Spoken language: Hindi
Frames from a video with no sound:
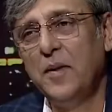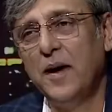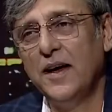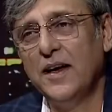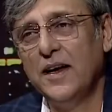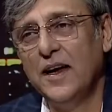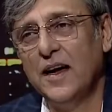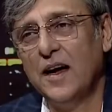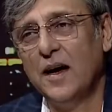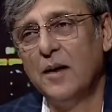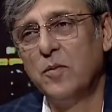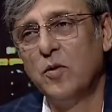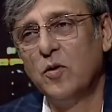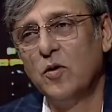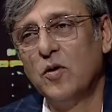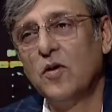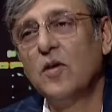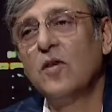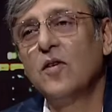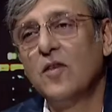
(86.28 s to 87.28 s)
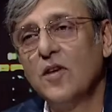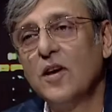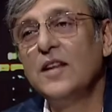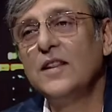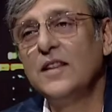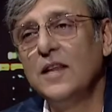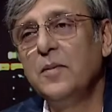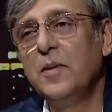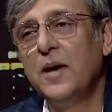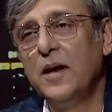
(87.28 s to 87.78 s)
दैट ही मेड
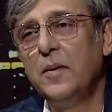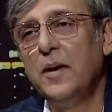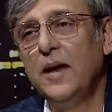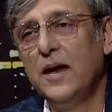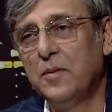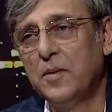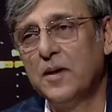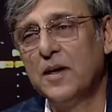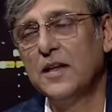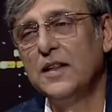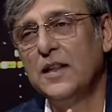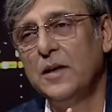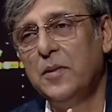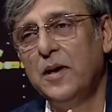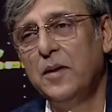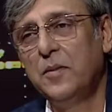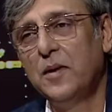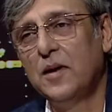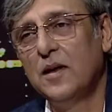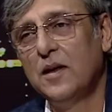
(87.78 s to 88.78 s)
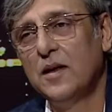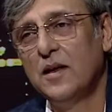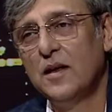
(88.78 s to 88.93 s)
ही हम चार हैं